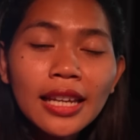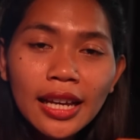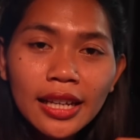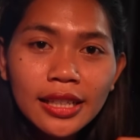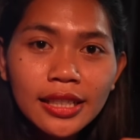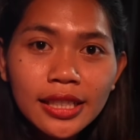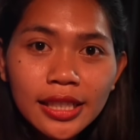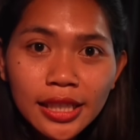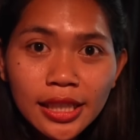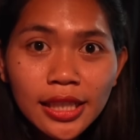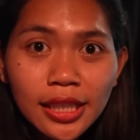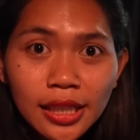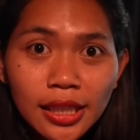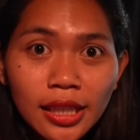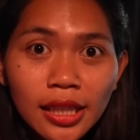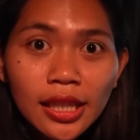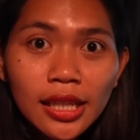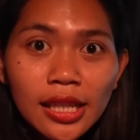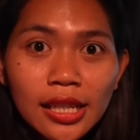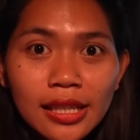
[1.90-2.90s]

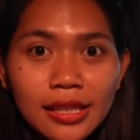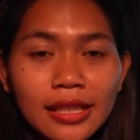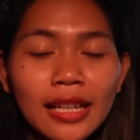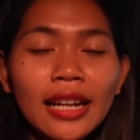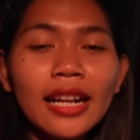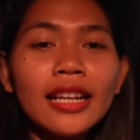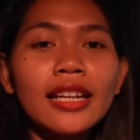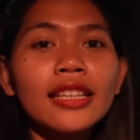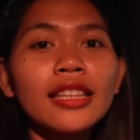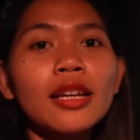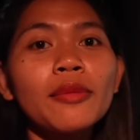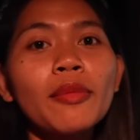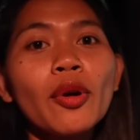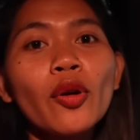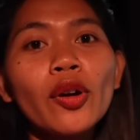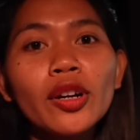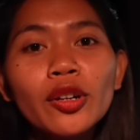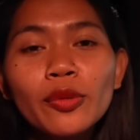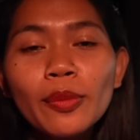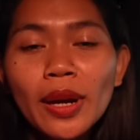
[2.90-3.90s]
jadi sekarang kita
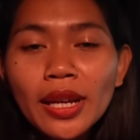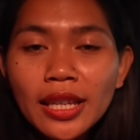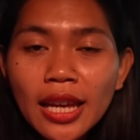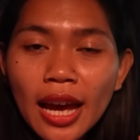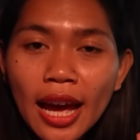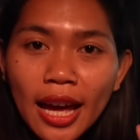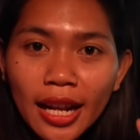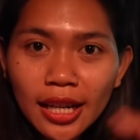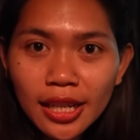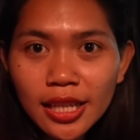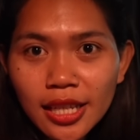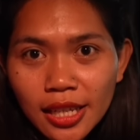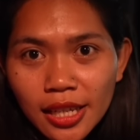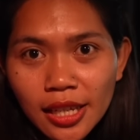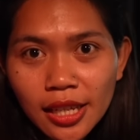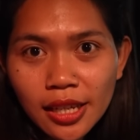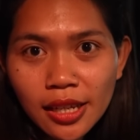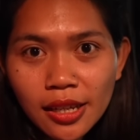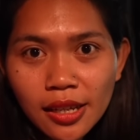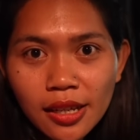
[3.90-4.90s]
mau ke rumahnya
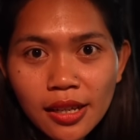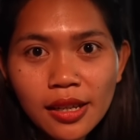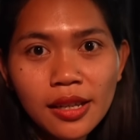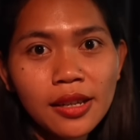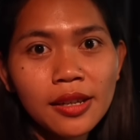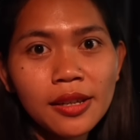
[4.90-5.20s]
Ari